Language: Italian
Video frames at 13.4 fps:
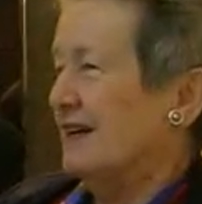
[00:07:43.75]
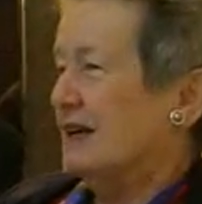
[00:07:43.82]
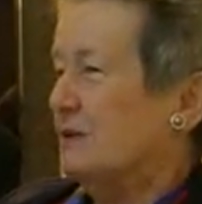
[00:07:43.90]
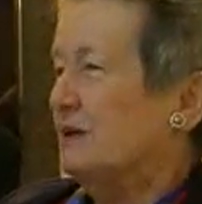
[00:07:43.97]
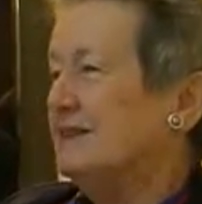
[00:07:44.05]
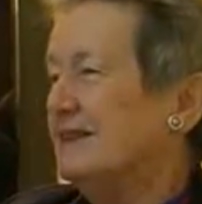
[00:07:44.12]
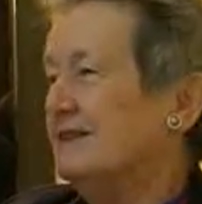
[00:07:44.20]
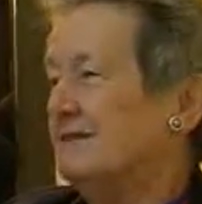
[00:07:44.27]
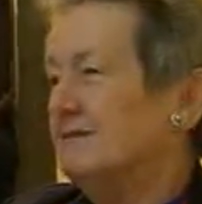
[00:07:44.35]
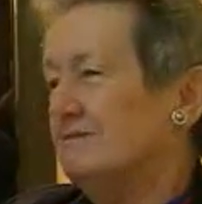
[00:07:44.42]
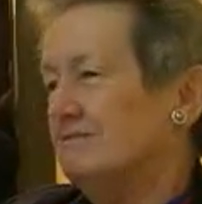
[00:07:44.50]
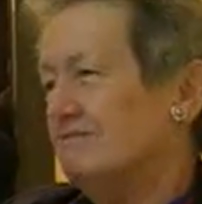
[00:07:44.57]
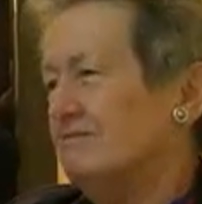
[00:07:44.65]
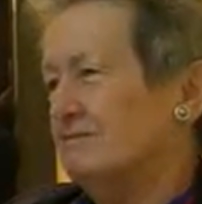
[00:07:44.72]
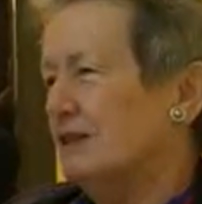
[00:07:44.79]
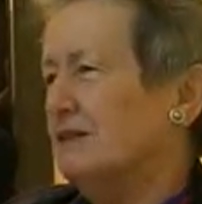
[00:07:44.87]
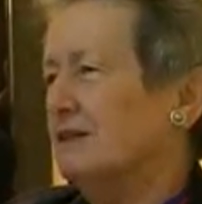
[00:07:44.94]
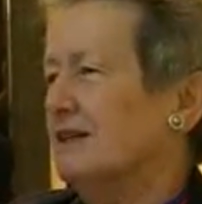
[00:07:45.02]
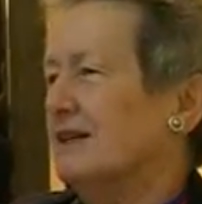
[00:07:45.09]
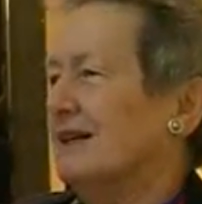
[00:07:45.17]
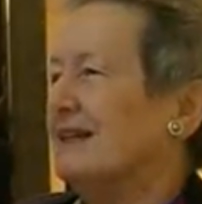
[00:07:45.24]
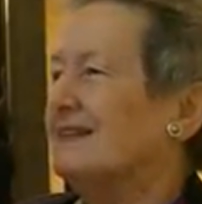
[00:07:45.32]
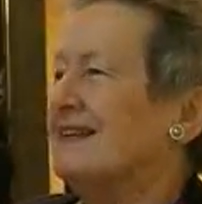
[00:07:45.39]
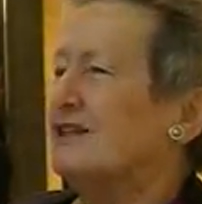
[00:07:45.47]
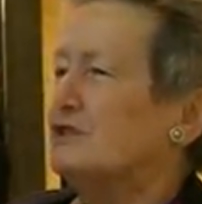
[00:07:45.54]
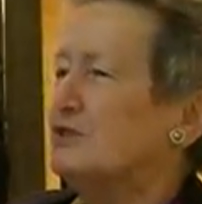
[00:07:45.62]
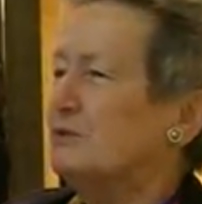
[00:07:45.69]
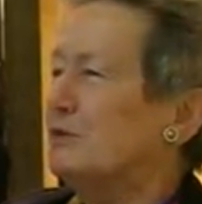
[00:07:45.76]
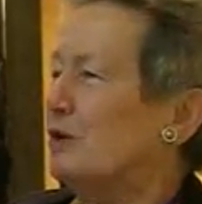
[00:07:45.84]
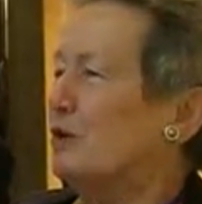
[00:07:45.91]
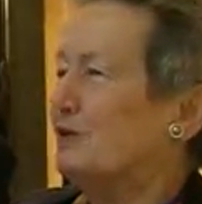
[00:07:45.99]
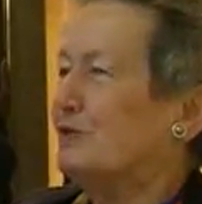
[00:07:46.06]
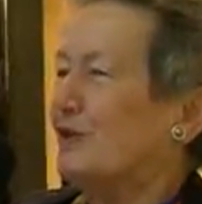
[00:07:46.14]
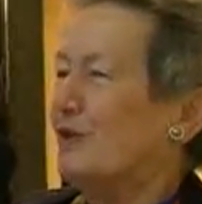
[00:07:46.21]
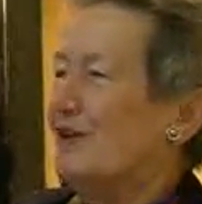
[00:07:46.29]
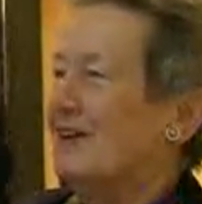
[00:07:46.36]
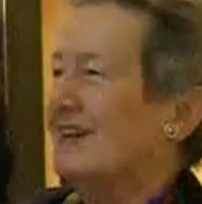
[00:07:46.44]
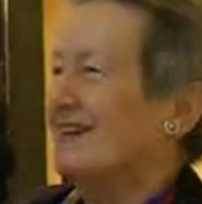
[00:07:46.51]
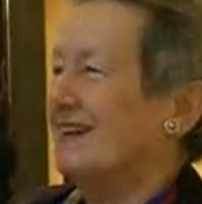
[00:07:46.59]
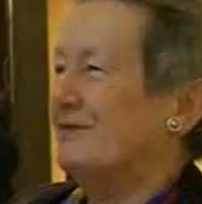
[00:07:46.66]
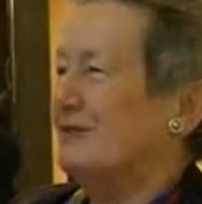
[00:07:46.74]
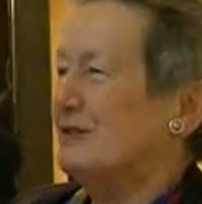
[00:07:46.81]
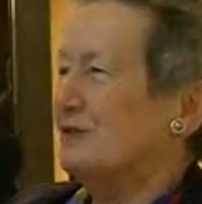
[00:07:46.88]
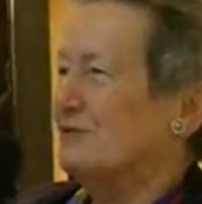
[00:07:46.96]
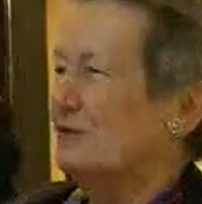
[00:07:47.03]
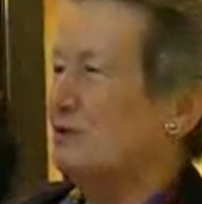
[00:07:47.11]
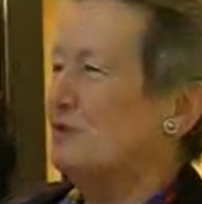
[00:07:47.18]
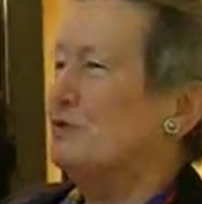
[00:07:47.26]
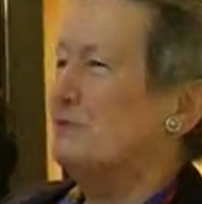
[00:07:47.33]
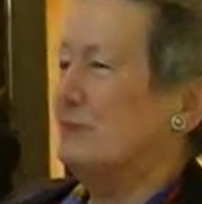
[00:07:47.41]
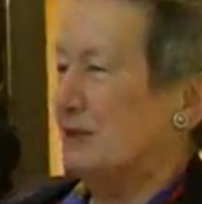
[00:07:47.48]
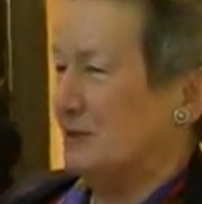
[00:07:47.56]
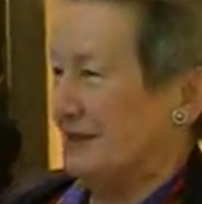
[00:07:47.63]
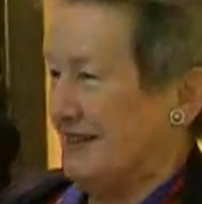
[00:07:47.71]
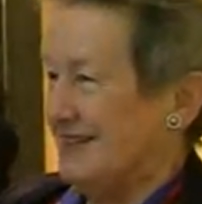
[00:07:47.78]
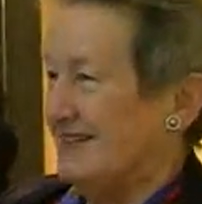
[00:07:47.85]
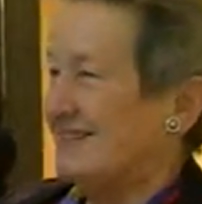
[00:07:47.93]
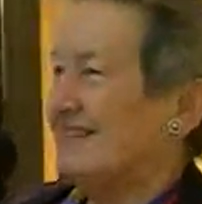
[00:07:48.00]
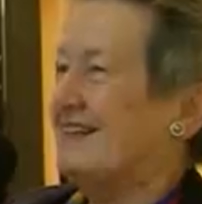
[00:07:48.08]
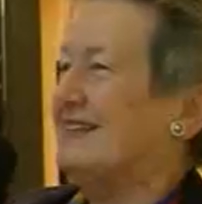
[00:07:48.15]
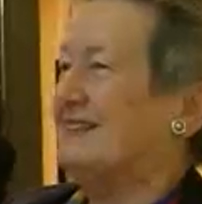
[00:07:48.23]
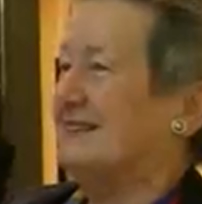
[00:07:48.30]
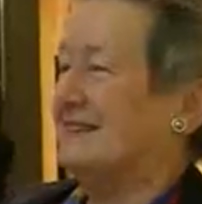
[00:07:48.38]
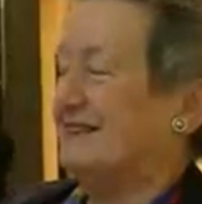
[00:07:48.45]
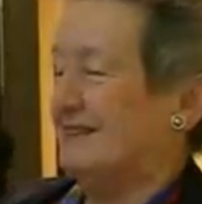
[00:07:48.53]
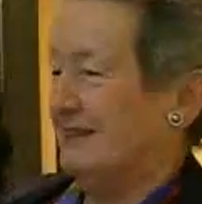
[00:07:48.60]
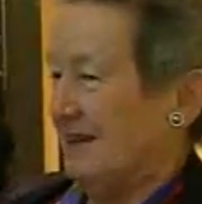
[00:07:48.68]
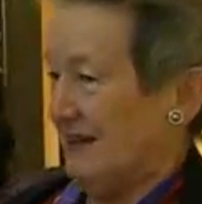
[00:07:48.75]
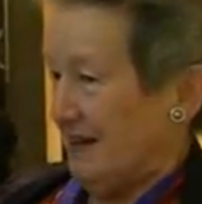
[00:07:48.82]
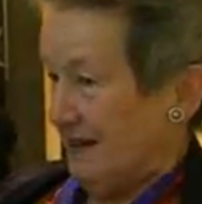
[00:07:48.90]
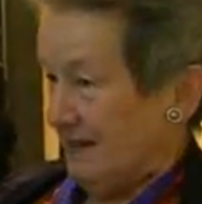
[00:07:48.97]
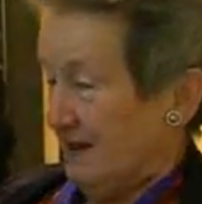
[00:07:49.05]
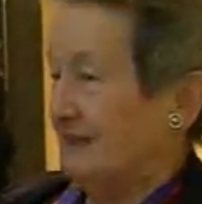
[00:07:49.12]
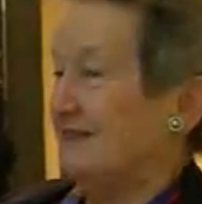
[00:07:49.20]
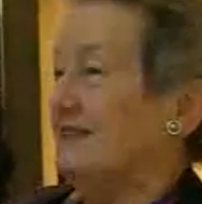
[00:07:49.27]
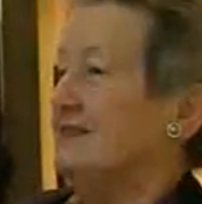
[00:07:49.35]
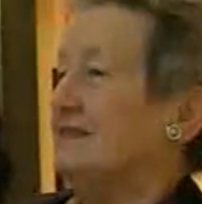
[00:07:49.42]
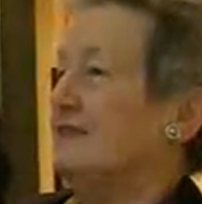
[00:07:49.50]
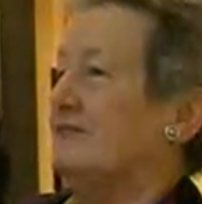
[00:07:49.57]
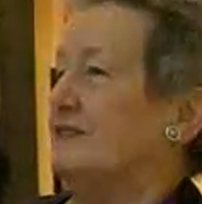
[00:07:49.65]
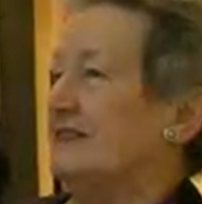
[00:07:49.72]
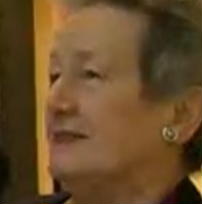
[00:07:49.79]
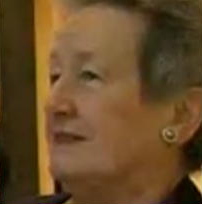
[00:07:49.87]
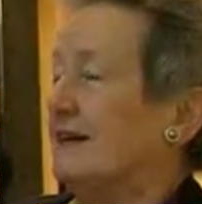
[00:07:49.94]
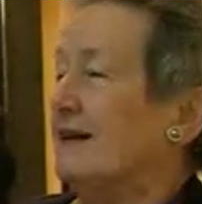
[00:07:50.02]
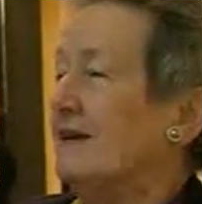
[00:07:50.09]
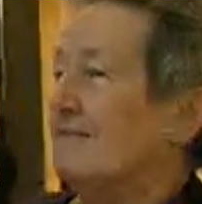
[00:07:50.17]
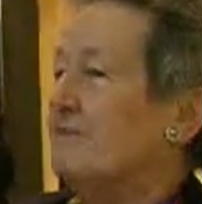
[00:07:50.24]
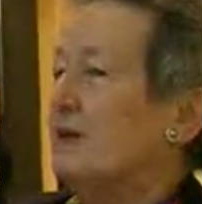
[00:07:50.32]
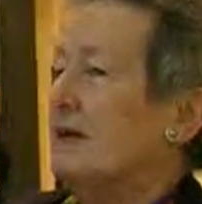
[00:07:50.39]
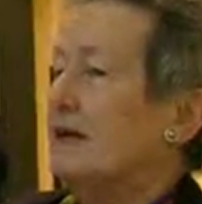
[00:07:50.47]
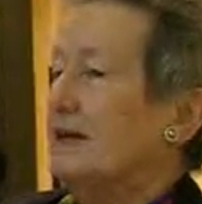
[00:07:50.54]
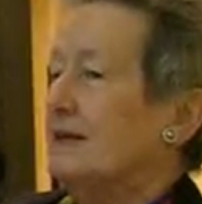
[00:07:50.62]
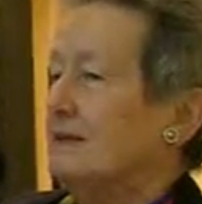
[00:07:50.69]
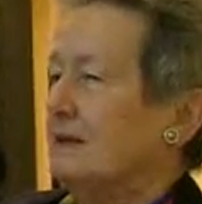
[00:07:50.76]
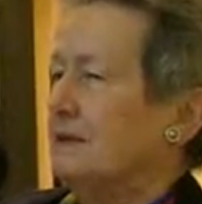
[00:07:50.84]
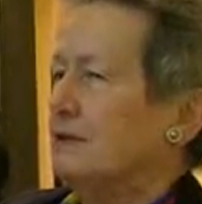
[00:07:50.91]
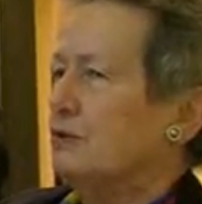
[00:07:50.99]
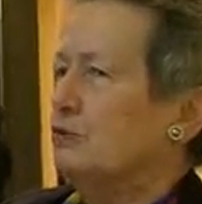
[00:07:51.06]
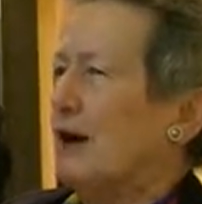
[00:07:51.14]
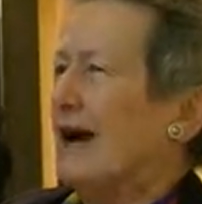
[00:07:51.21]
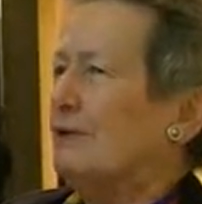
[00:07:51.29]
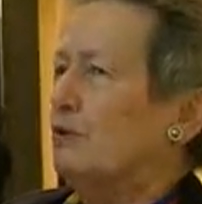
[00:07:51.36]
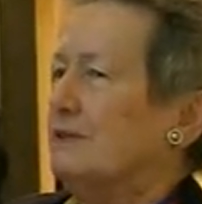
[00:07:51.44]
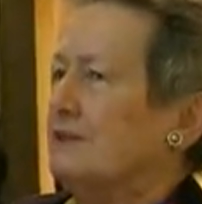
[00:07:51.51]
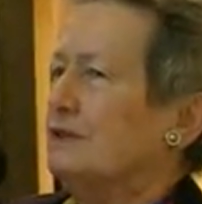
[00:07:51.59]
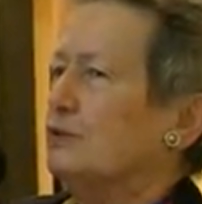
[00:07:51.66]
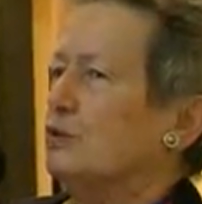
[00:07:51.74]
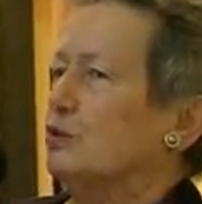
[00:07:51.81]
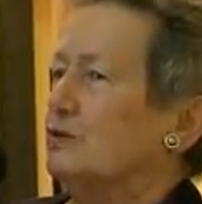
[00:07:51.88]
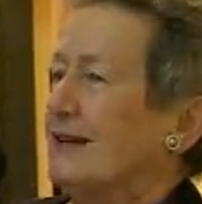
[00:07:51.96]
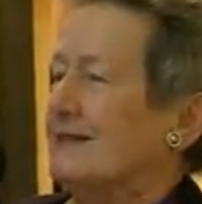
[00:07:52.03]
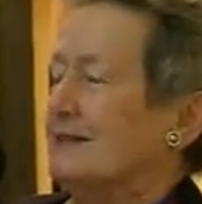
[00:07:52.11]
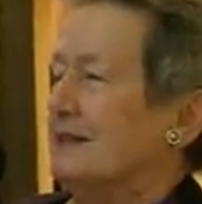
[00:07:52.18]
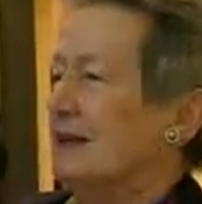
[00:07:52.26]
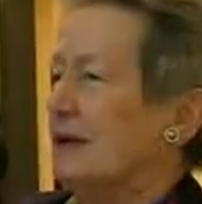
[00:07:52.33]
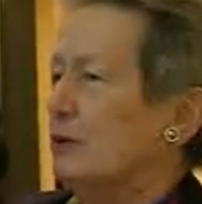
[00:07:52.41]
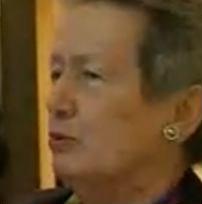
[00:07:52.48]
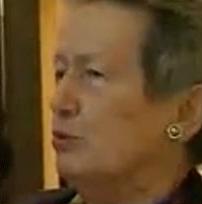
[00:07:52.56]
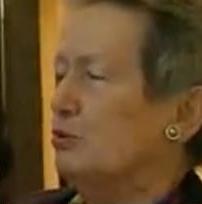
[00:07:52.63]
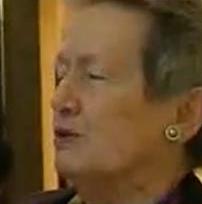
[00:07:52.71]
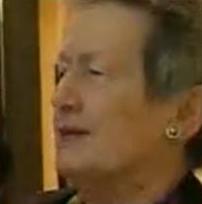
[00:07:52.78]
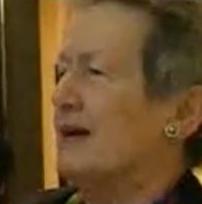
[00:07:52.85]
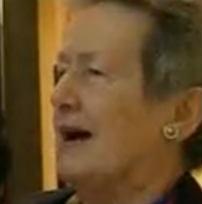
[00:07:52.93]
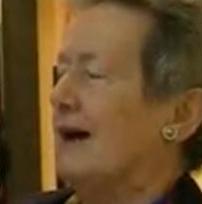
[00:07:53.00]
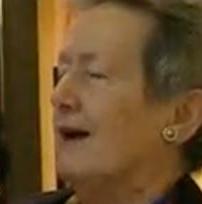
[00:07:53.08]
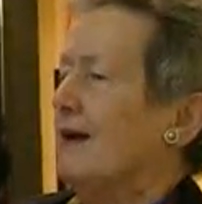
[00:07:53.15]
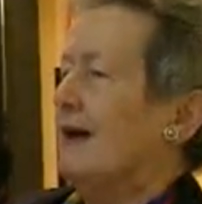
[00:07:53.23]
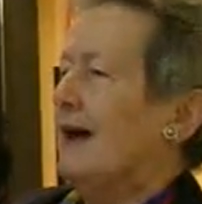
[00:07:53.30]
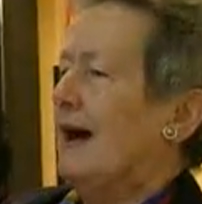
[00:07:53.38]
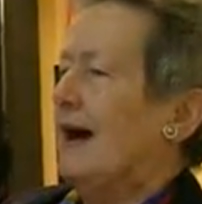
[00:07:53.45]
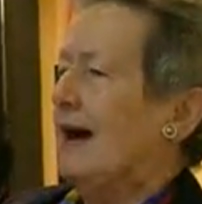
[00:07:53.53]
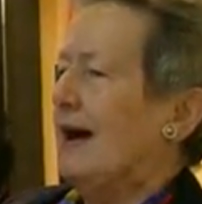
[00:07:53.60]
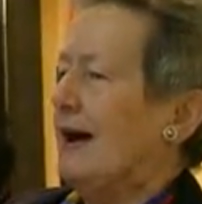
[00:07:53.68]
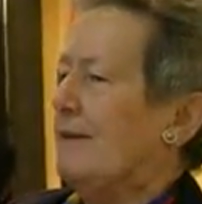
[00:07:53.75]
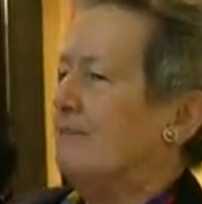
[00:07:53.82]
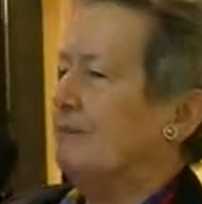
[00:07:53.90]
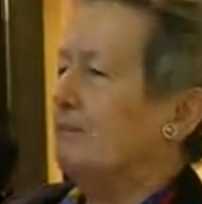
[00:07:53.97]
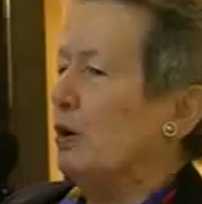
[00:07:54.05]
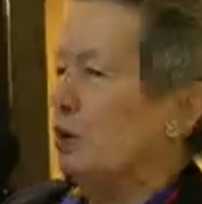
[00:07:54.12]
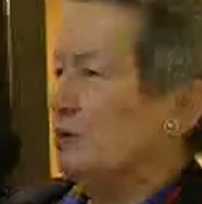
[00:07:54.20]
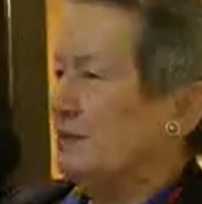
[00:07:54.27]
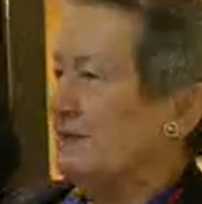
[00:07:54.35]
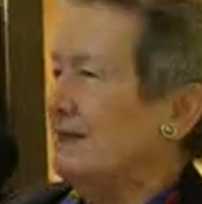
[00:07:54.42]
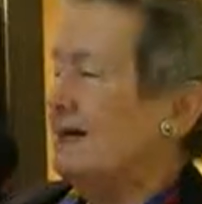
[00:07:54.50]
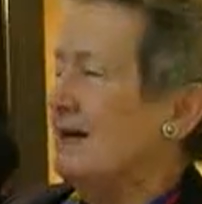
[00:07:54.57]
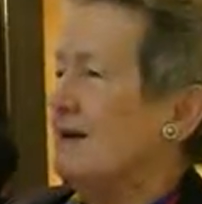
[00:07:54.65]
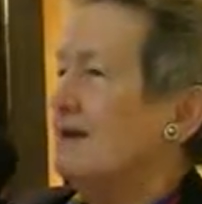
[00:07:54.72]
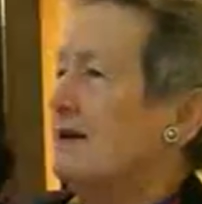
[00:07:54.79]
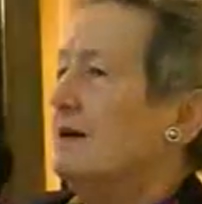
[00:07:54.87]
Quindi mh, mm, caldeggio molto che questo volume degli scritti di Di Vita, che eh, sono, hanno il titolo Da Siracusa a Mozia,